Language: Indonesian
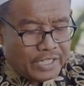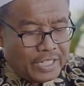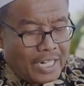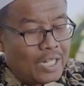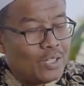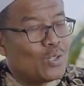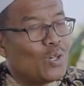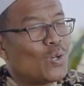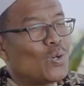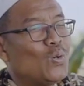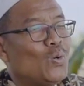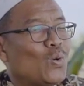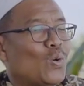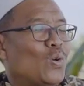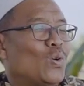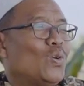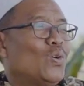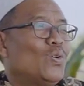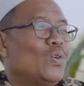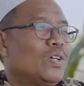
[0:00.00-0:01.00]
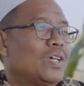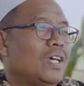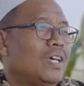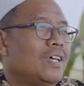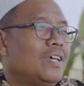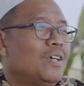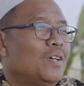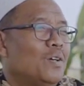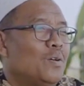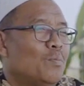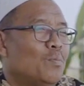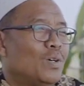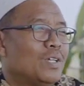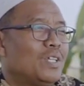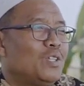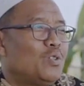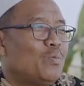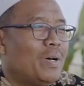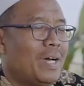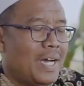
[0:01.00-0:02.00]
di sini ada ruroh ya.
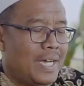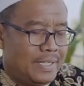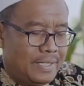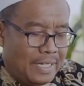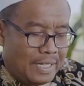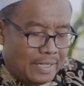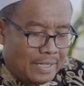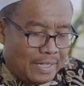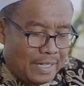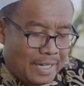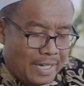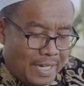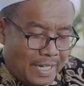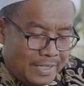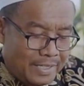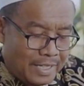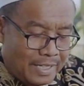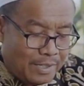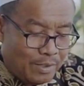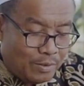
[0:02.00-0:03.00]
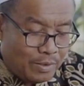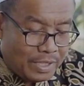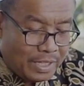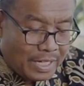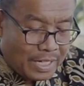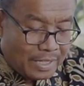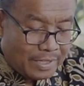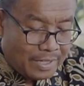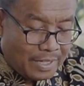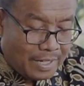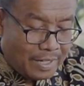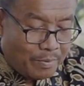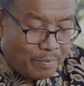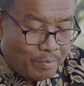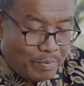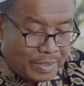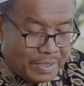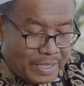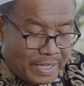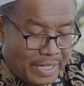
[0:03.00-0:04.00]
bukan cuma hajat hajat itu tingkatnya
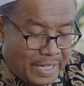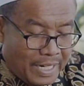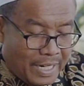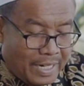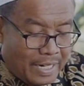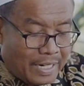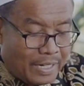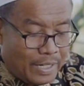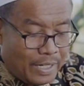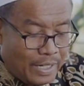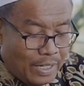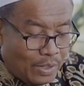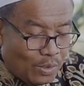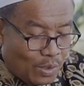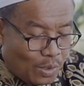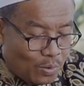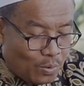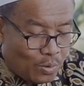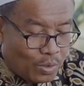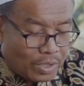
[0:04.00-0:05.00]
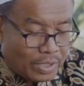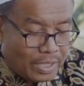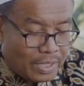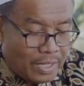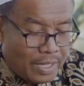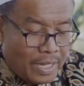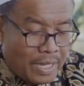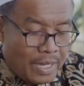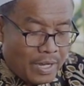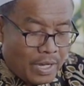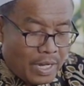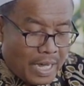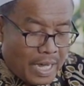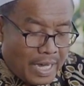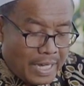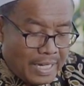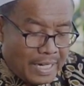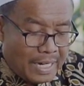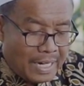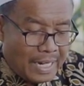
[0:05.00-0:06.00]
masih ringanan ini darurat
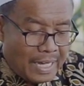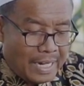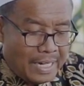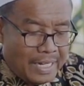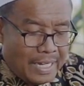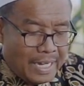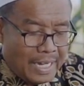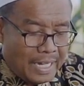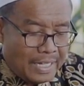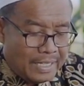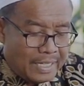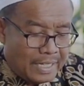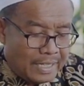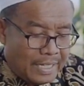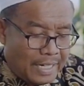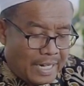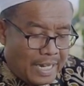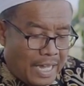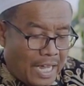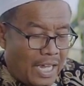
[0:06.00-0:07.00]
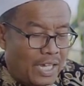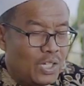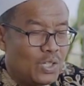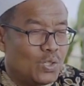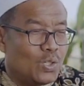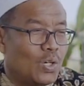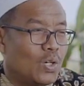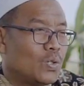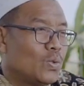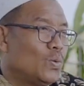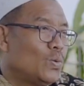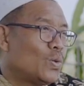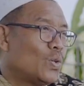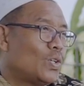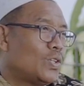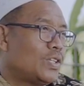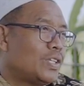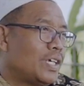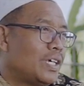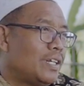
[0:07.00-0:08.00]
illa lihajatin ay
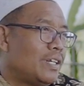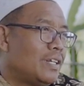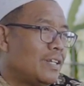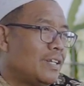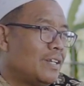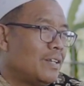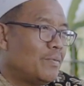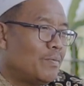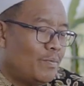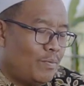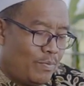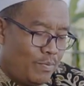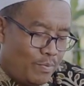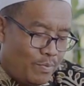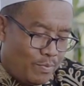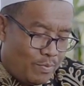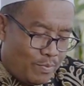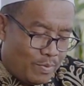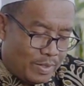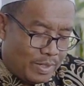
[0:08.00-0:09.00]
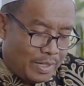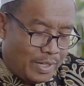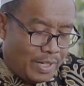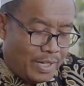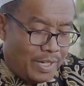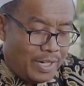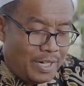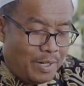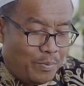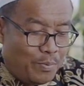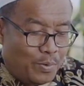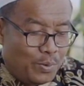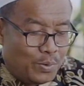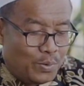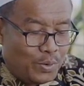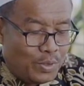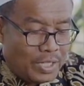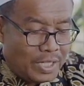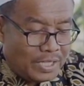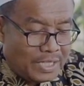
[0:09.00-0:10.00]
daruratin jadi ini
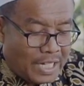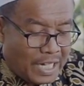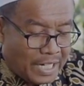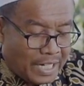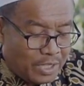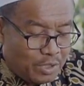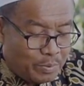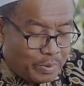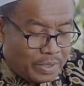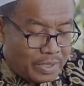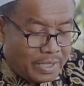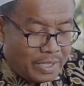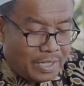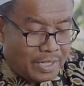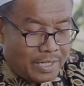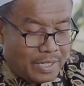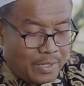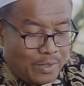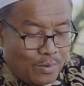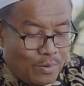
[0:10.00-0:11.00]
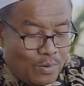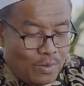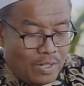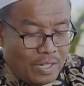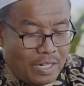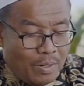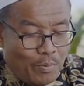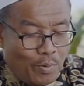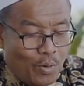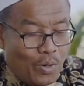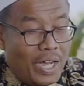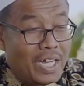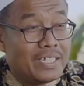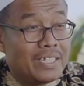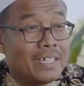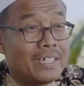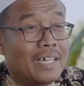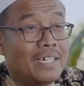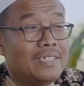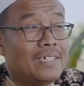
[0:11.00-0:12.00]
butuhnya sarai seperti ini ya moro
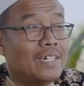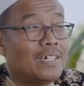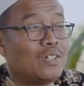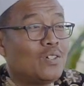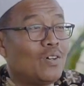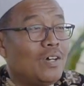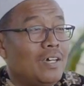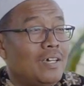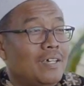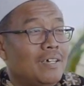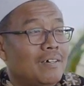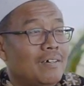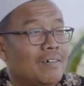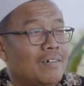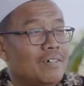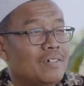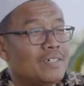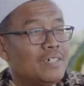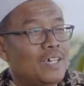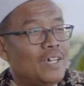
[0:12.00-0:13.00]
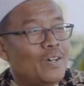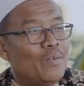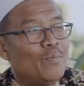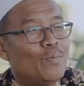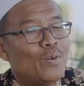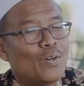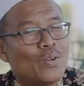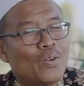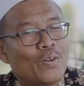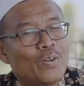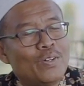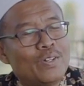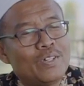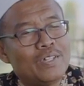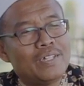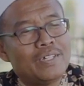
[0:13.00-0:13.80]
hajat-hajat doa ya moro